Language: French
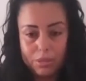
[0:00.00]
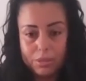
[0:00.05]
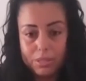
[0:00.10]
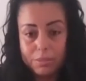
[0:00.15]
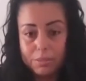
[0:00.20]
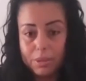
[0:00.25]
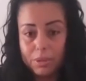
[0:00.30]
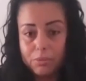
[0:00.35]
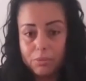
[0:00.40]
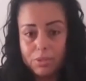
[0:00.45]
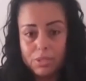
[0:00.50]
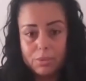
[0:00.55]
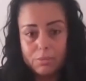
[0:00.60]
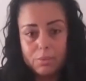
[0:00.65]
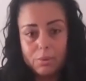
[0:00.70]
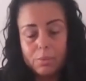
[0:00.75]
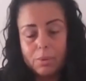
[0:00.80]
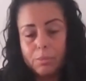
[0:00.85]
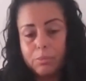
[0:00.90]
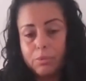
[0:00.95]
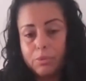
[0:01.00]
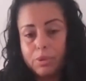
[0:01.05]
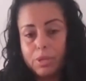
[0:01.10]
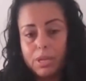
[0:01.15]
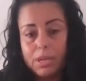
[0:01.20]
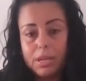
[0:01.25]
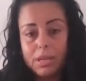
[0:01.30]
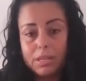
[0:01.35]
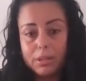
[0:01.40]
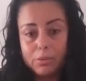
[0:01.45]
Il dit, ma cousine ne peut pas
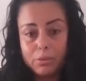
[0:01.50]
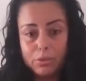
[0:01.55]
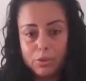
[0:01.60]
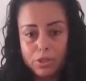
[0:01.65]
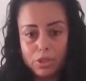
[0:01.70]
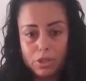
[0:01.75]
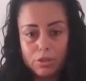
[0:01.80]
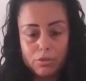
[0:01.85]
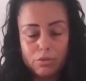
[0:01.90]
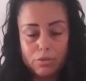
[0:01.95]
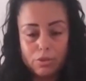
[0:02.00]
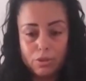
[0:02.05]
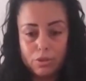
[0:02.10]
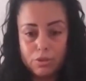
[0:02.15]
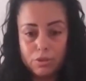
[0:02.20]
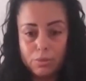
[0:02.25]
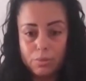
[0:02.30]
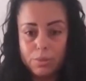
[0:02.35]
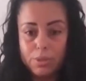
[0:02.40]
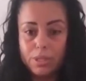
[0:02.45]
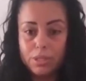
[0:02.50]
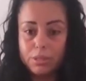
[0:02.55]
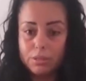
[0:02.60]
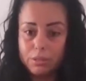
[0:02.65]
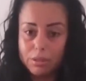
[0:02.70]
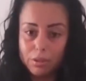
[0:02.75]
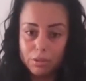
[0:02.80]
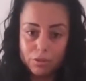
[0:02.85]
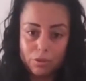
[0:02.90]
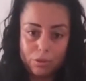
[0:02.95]
mourir, elle est trop jeune, je vous en supplie,
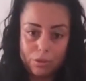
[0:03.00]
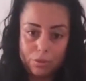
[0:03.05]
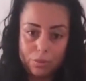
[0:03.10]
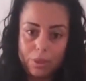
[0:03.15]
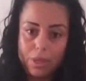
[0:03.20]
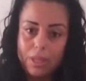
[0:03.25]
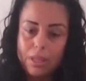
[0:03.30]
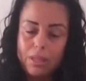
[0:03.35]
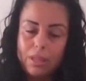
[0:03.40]
continuez.